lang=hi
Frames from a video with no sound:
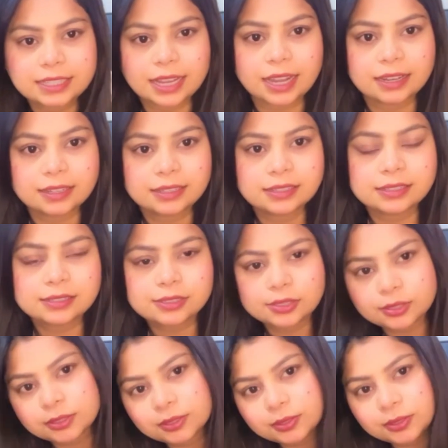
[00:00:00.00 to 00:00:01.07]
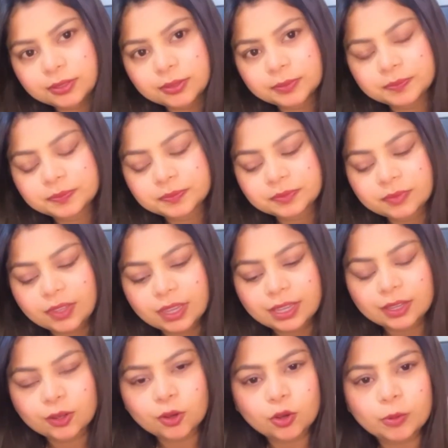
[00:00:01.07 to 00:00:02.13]
चैनल तो
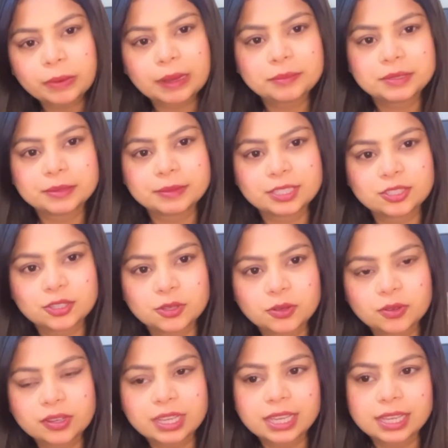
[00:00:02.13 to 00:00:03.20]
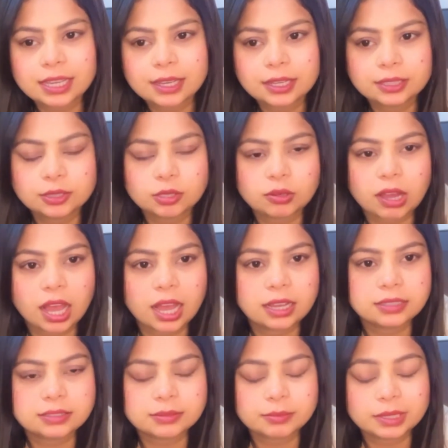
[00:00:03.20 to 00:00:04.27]
होप आप सब अच्छे होंगे तो
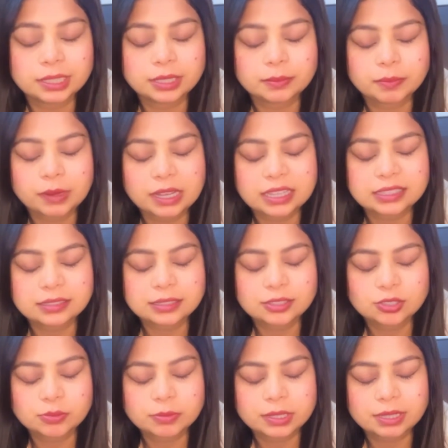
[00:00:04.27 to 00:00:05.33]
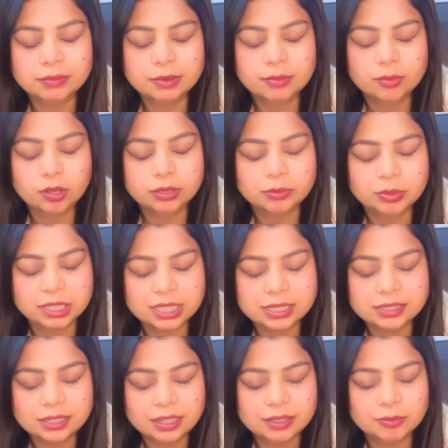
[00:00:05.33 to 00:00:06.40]
आज मेरे पास सच में मैं बहुत
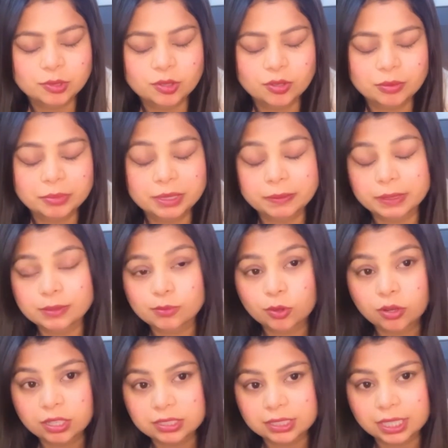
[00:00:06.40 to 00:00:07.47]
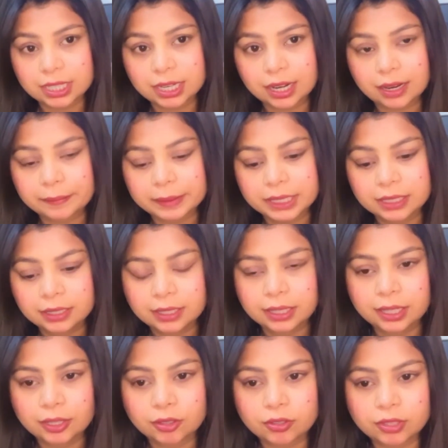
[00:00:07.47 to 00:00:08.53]
परेशान भी हूँ मेरे पास बहुत सारे काम हैं
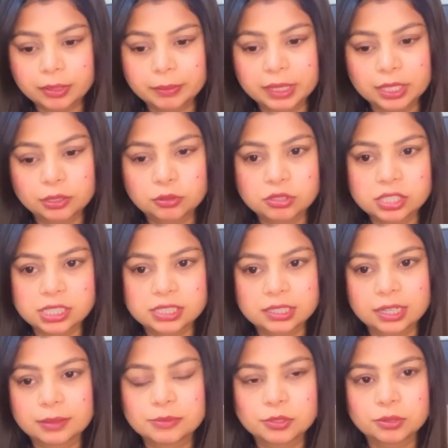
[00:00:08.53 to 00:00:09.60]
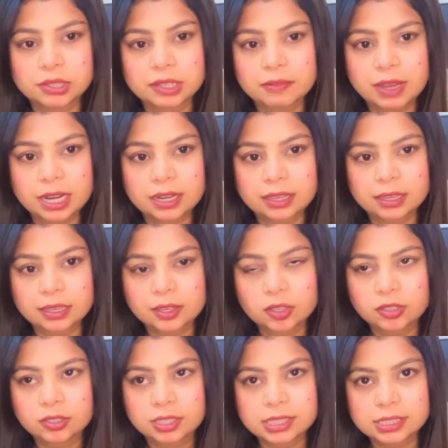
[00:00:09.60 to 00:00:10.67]
क्योंकि मेरे कुछ एग्ज़ाम्स होने वाले हैं
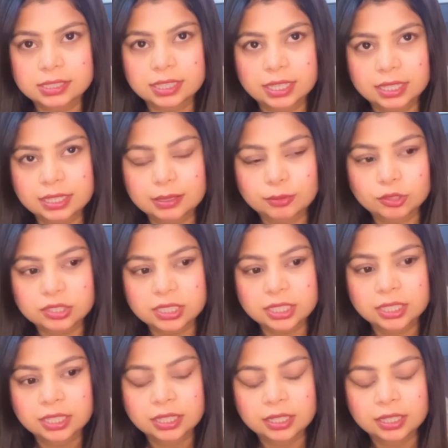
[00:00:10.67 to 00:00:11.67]
जिसके लिए मुझे